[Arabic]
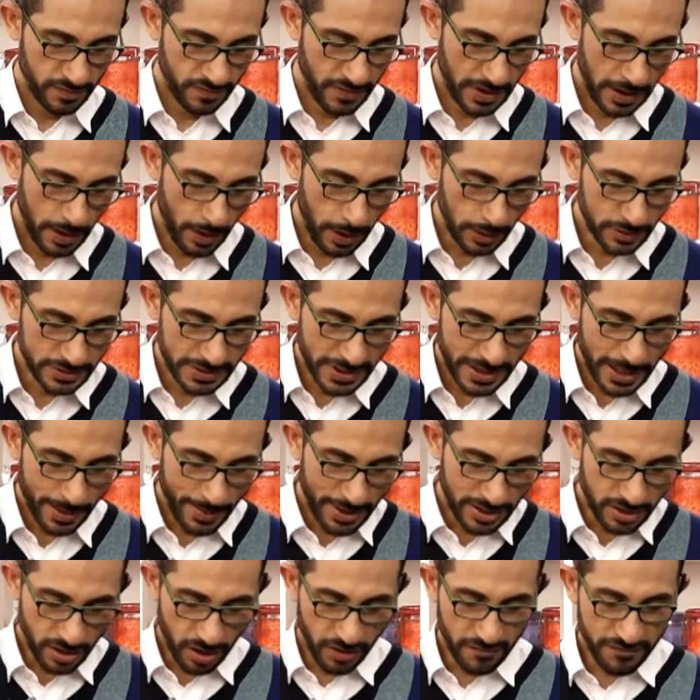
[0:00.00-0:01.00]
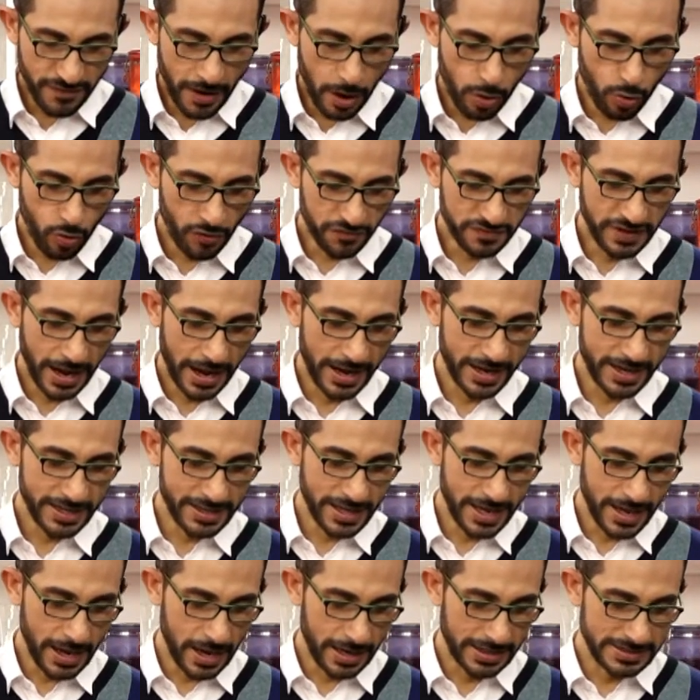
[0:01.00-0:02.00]
فلو عاوزين كمان ترفعوا الكفته عن
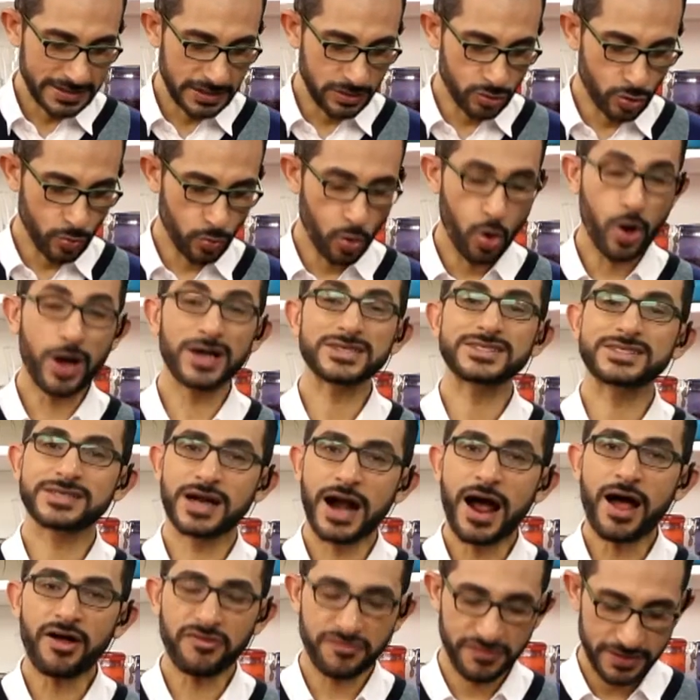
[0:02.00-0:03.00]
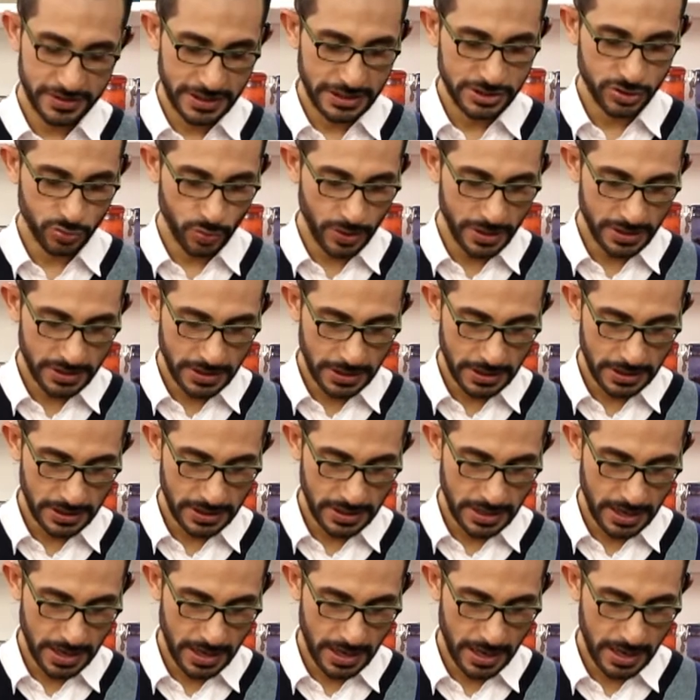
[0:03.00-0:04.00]
كده يعني عايزين تبقوا اسرع في تسويه
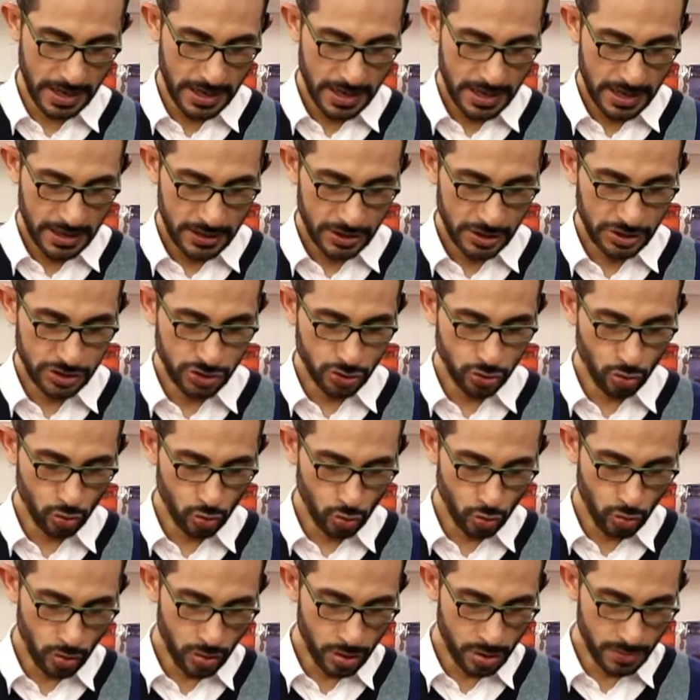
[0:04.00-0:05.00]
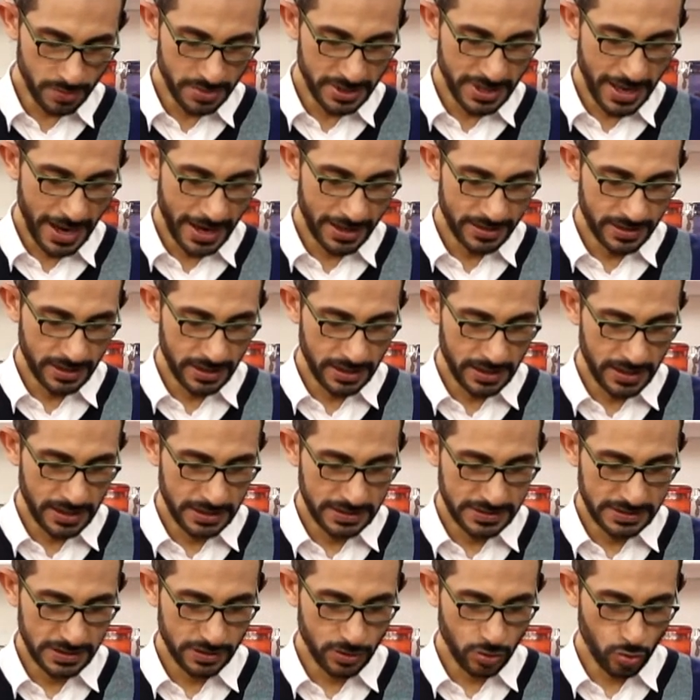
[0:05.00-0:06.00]
الصدور بتاعه
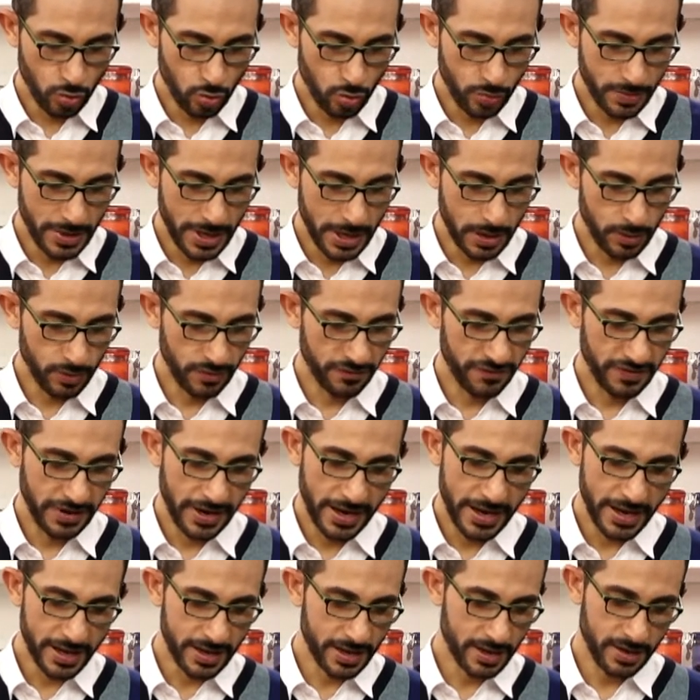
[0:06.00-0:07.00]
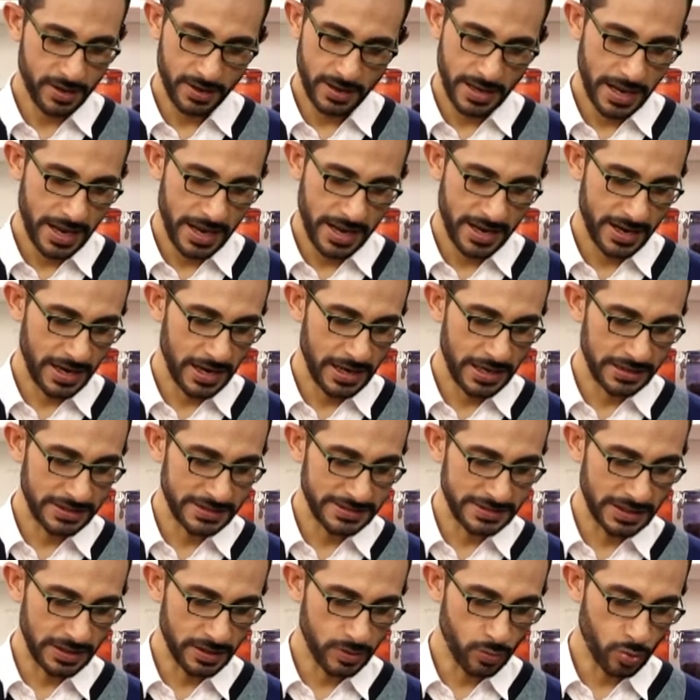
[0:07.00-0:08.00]
الديك الرومي او الفراخ ايا كان
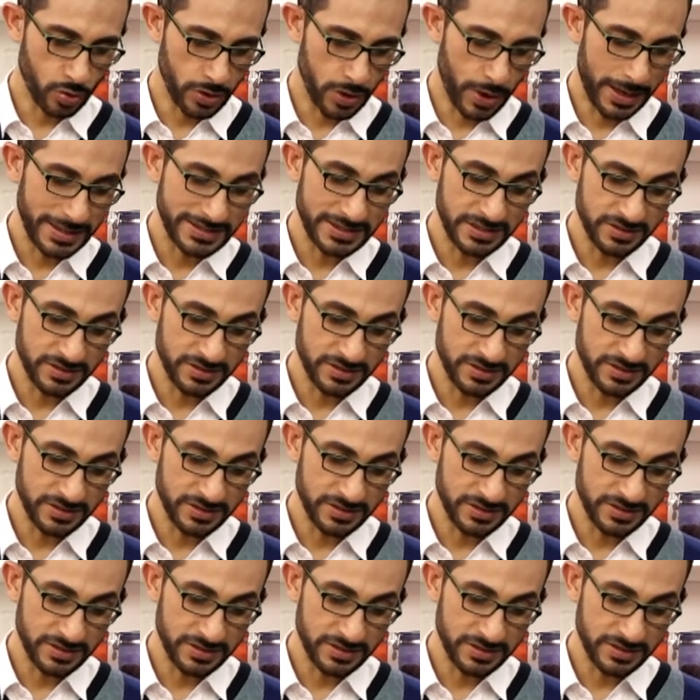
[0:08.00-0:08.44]
هتستخدموا ايه عايزين